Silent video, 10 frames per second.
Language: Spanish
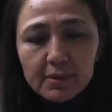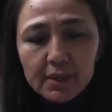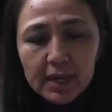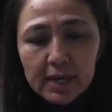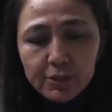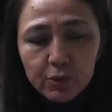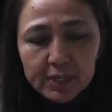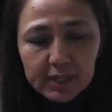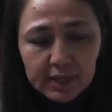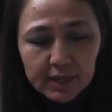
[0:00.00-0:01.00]
caso
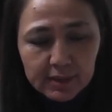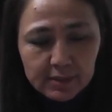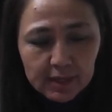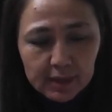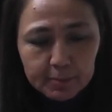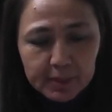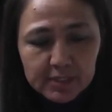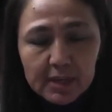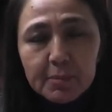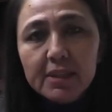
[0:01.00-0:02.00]
aquí es que
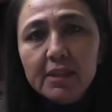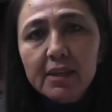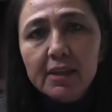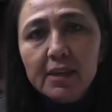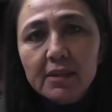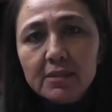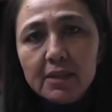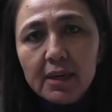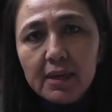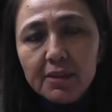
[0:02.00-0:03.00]
precisamente
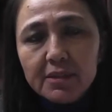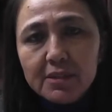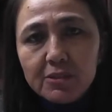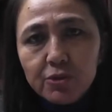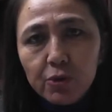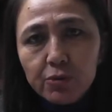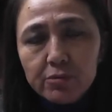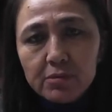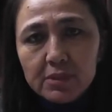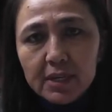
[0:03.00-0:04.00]
esta
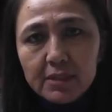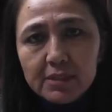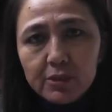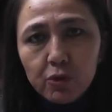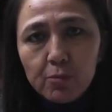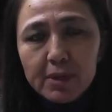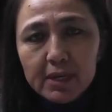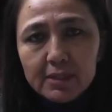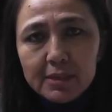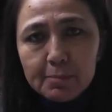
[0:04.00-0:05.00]
decisión que se toma,
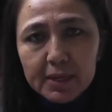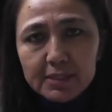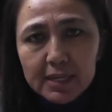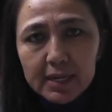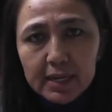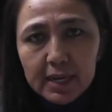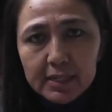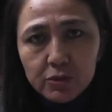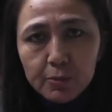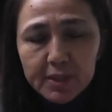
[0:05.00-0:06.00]
que se pasa a
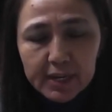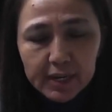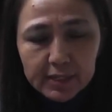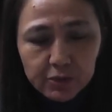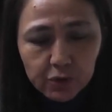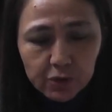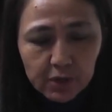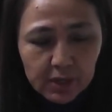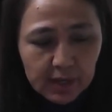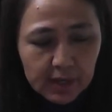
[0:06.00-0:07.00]
subdelegación,
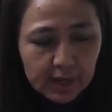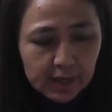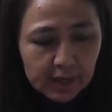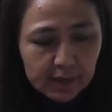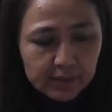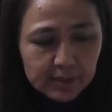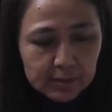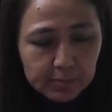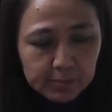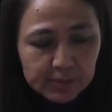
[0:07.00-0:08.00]
eh,
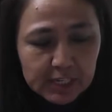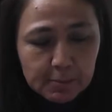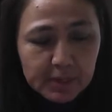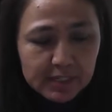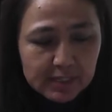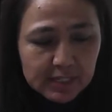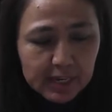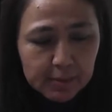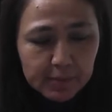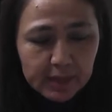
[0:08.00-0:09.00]
simple y
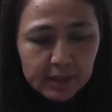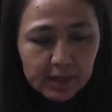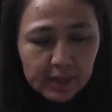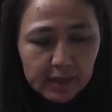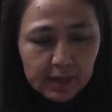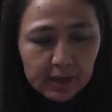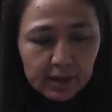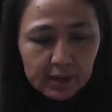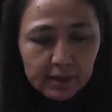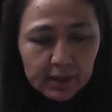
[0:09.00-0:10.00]
sencillamente
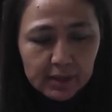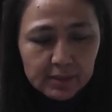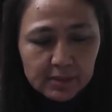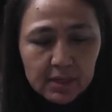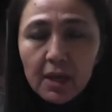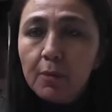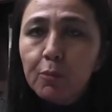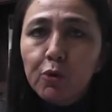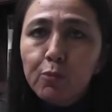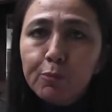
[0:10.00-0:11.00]
eh, es
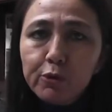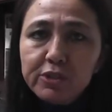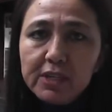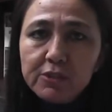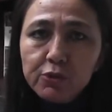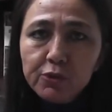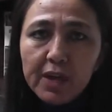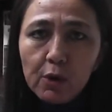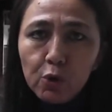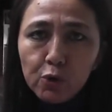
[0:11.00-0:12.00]
por un proceso de
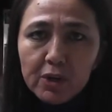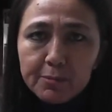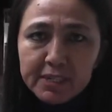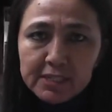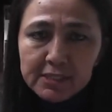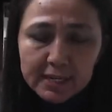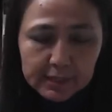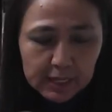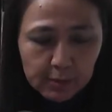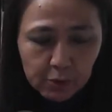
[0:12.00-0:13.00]
ahorro
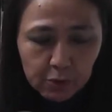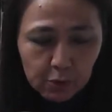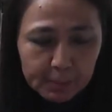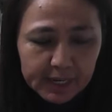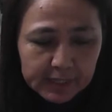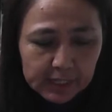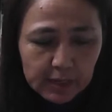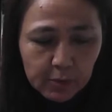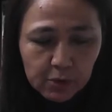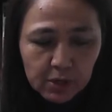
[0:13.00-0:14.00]
administrativo,
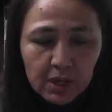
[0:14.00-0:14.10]
operativo,